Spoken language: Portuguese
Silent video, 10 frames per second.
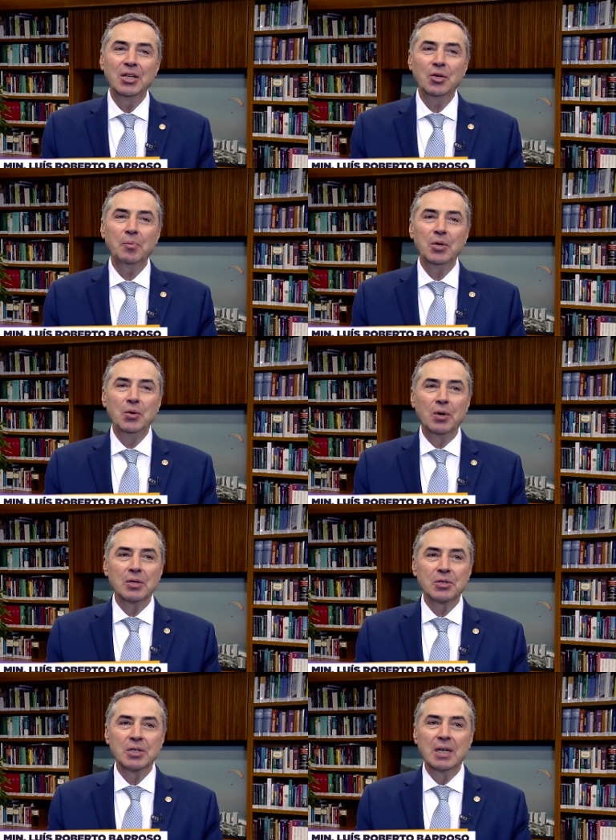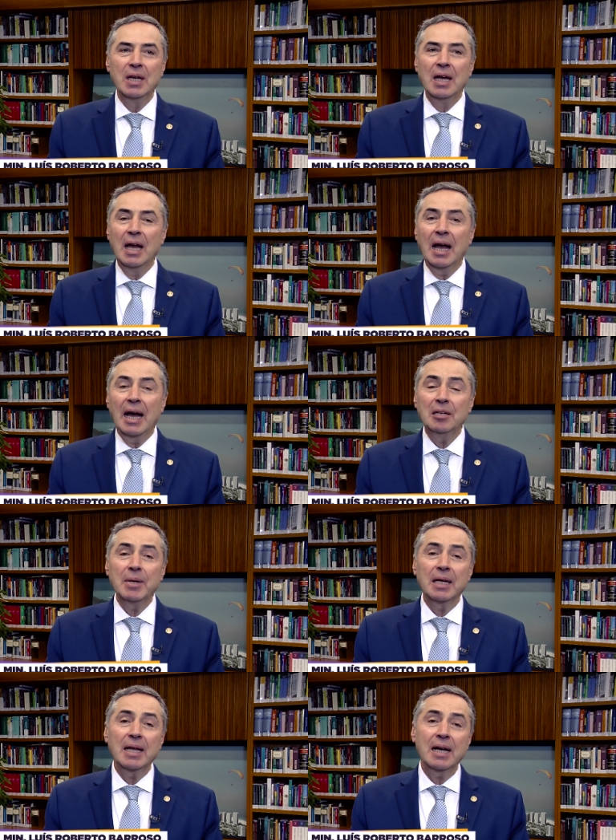e opiniões. A
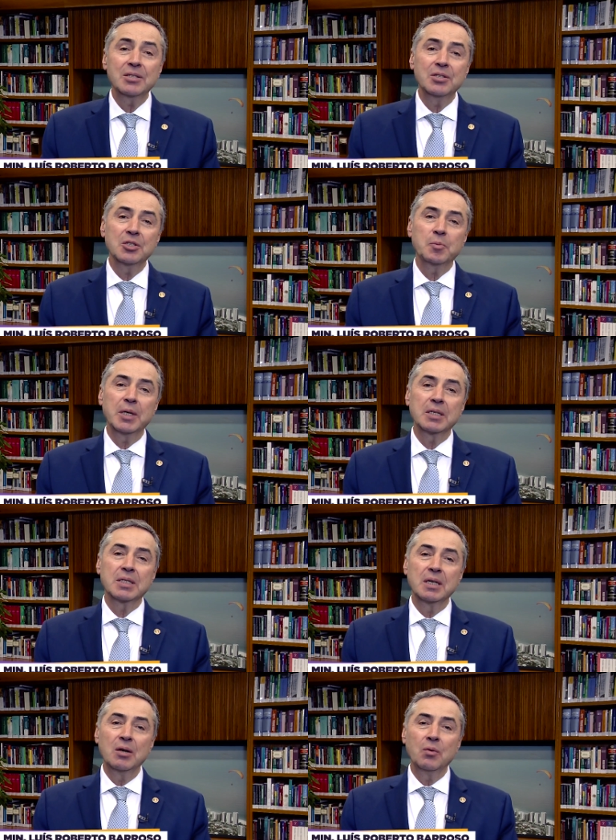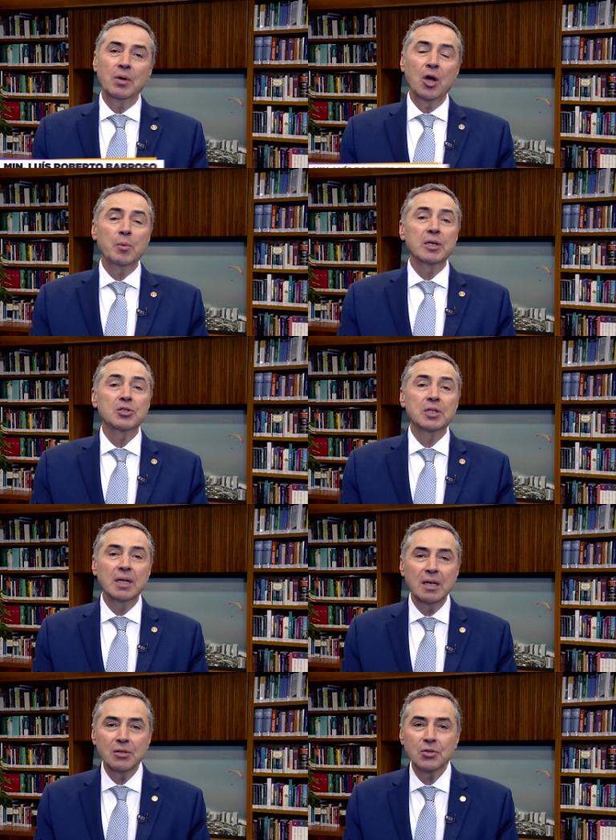liberdade de expressão é uma das
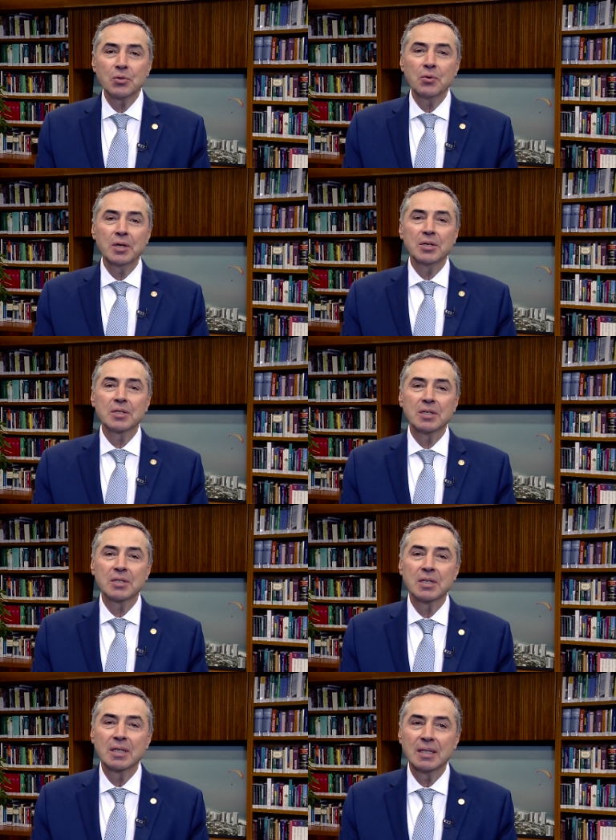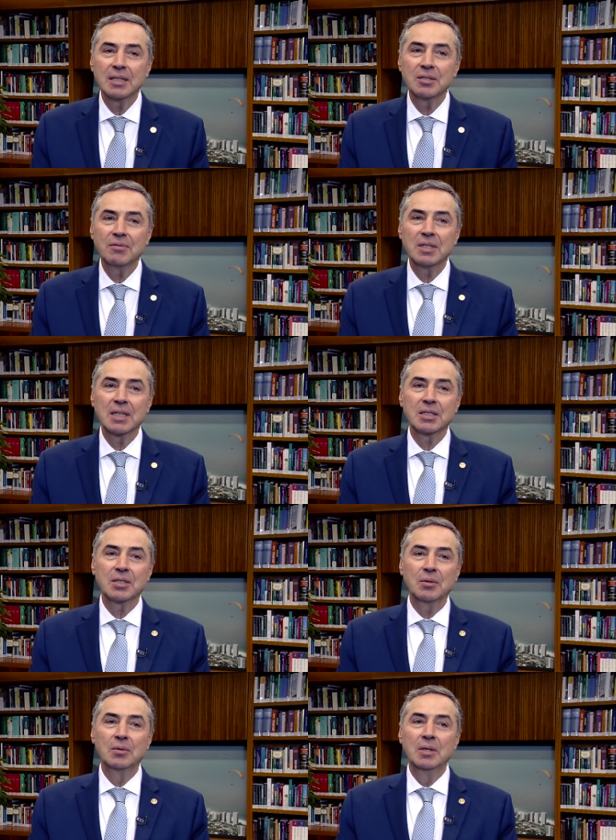grandes conquistas da
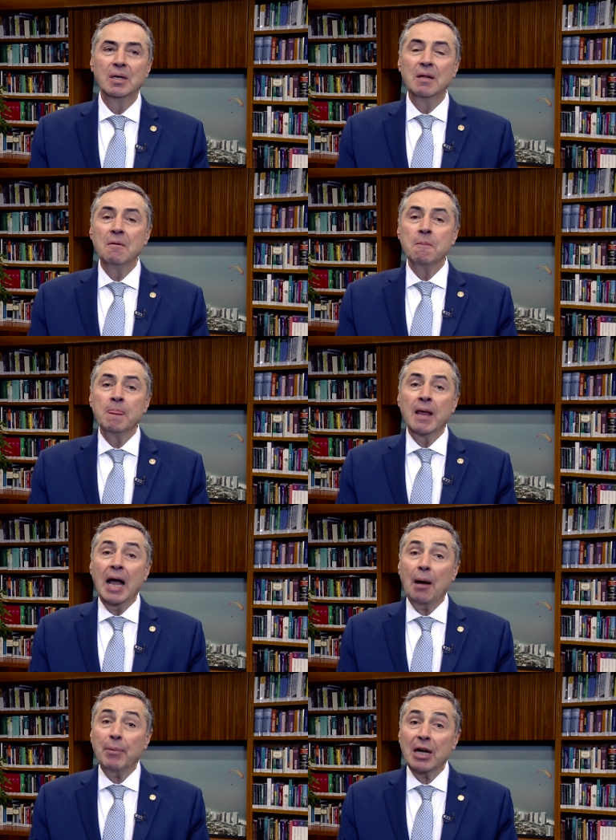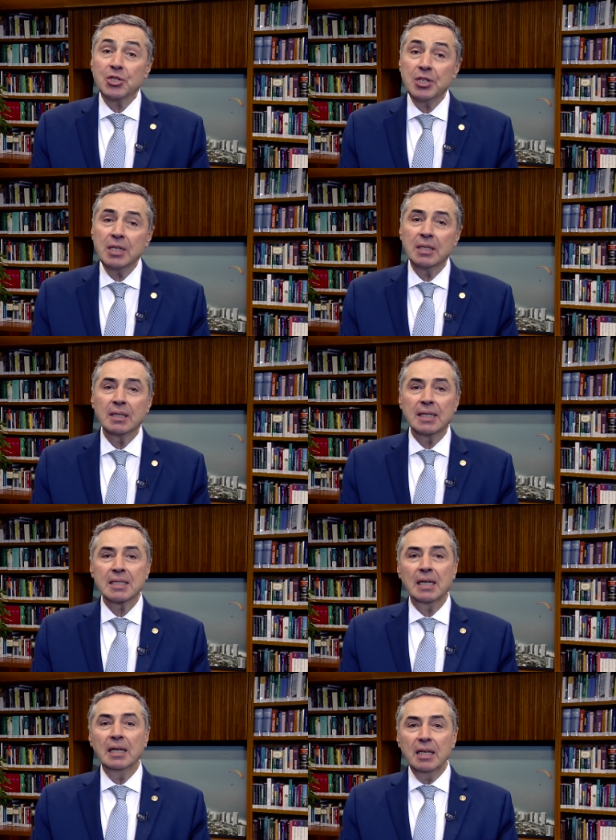civilização. A partir
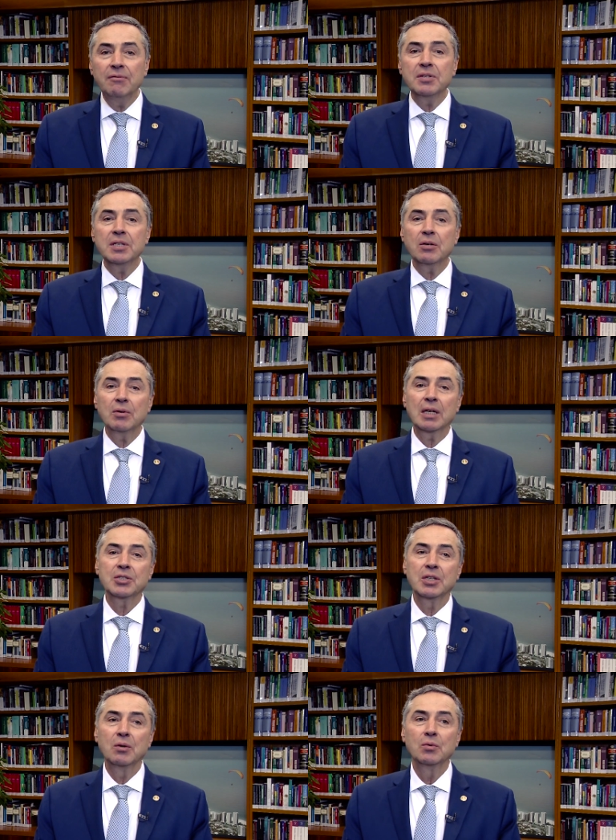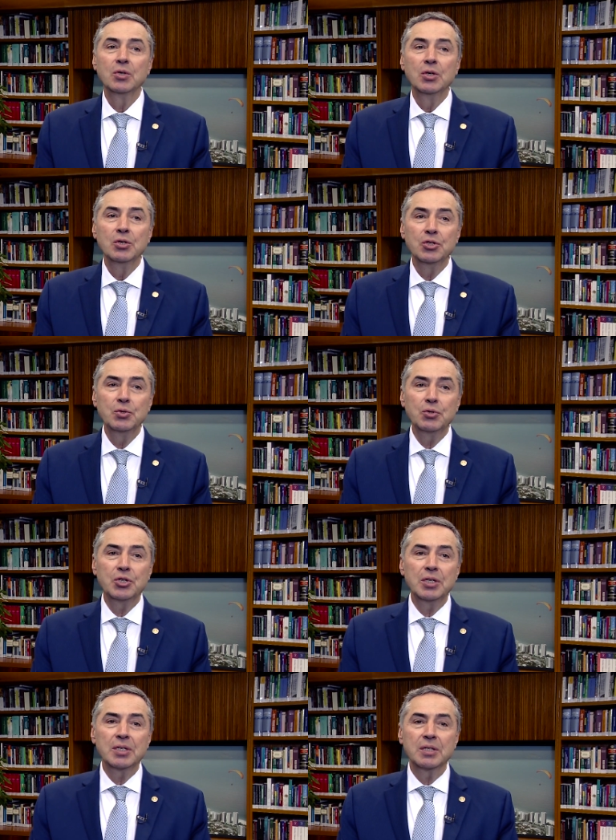dessa livre circulação de
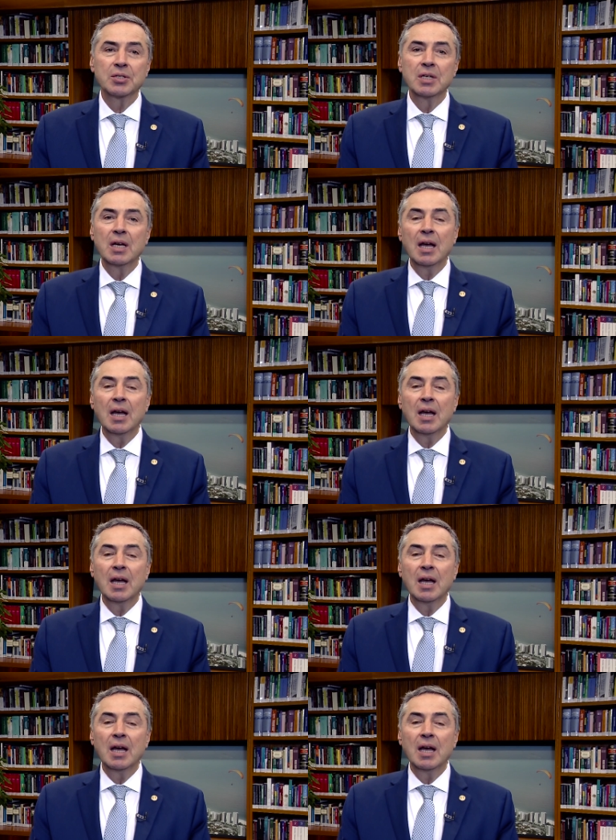notícias,